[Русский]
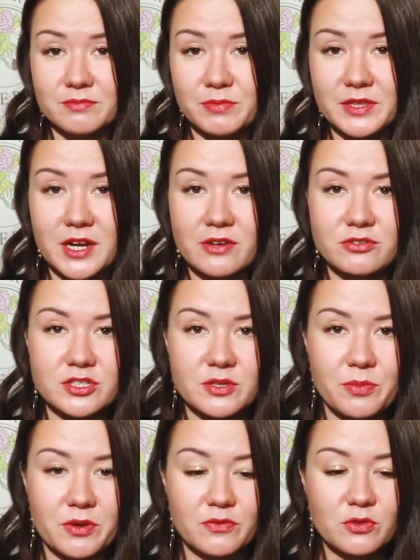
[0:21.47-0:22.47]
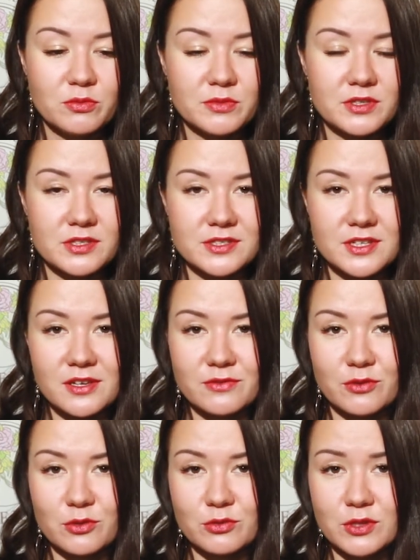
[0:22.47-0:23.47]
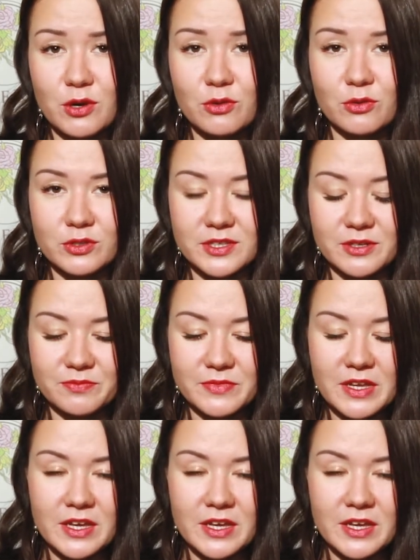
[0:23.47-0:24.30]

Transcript: понравившийся парфюм и носили его куда угодно.